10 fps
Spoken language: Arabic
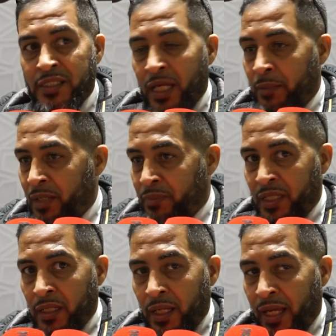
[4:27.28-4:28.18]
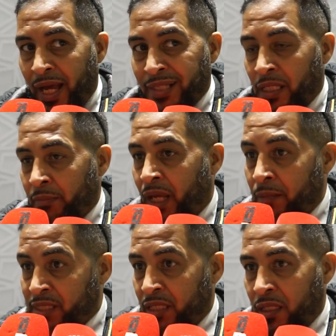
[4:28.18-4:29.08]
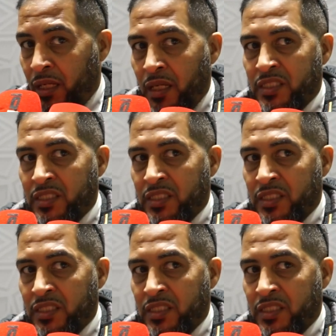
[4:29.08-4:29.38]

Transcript: تقريبا باكثر من خمسه ديال